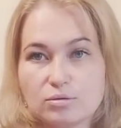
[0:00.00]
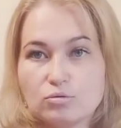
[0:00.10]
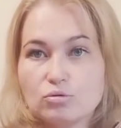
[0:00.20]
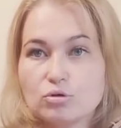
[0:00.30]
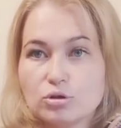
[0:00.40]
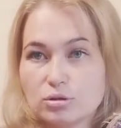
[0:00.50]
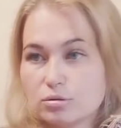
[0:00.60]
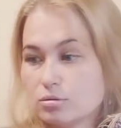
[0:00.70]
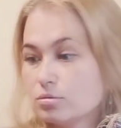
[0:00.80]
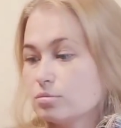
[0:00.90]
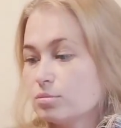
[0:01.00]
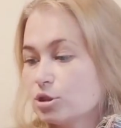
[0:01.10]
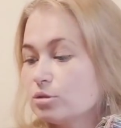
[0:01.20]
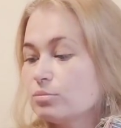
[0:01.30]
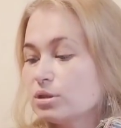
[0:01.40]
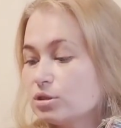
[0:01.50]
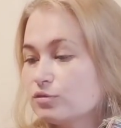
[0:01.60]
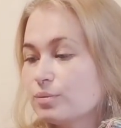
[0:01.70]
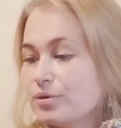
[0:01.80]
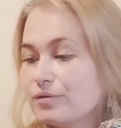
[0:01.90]
Ну, то есть э,
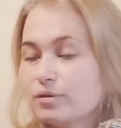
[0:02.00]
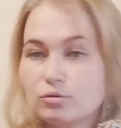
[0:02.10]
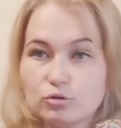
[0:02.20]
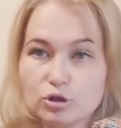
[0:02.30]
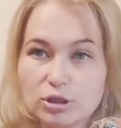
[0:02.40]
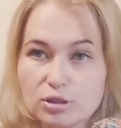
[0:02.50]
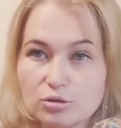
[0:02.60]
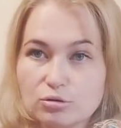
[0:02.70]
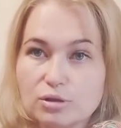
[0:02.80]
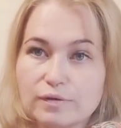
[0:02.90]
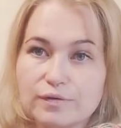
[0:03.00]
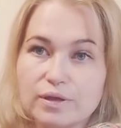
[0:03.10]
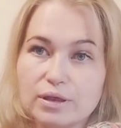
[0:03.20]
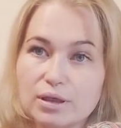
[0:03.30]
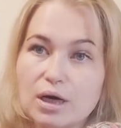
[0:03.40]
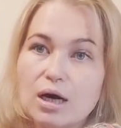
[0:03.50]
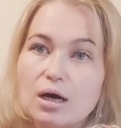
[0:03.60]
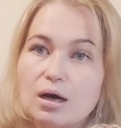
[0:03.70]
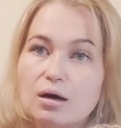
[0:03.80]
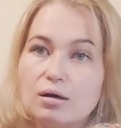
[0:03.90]
малыш, во-первых, ножка растет, а во-вторых,
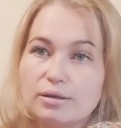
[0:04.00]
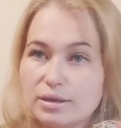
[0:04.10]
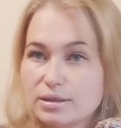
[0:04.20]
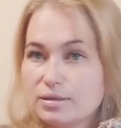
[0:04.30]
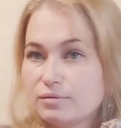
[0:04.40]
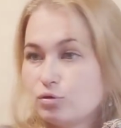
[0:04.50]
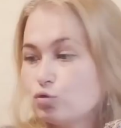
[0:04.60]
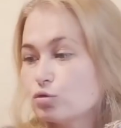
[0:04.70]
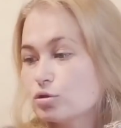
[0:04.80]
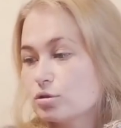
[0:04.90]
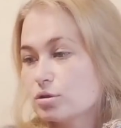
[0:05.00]
э, если вдруг